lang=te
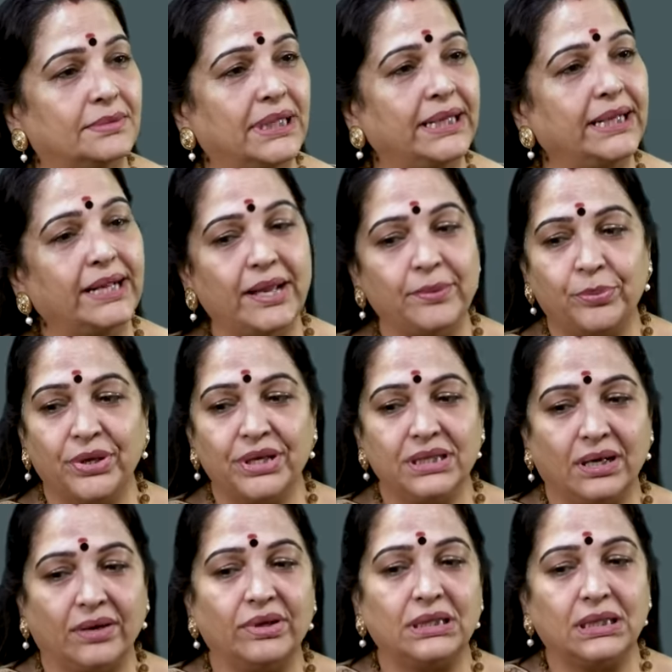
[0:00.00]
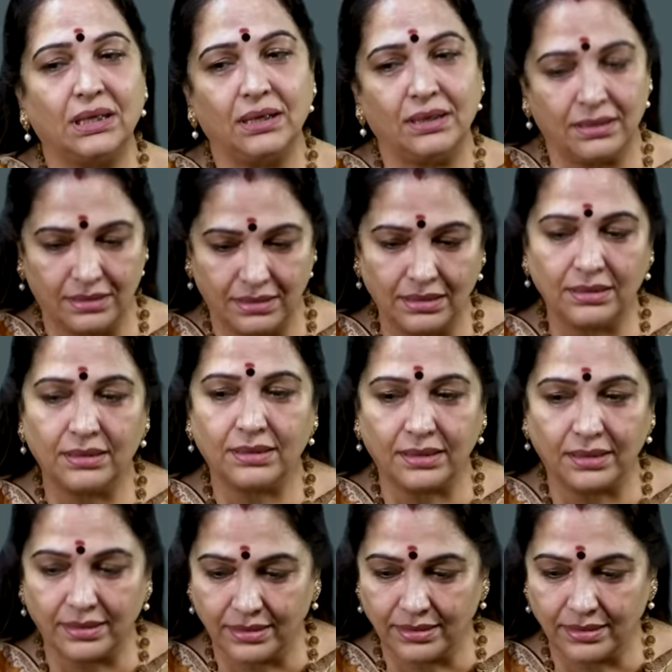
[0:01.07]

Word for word: డిగ్రీ అయిపోయిన తర్వాత ఇక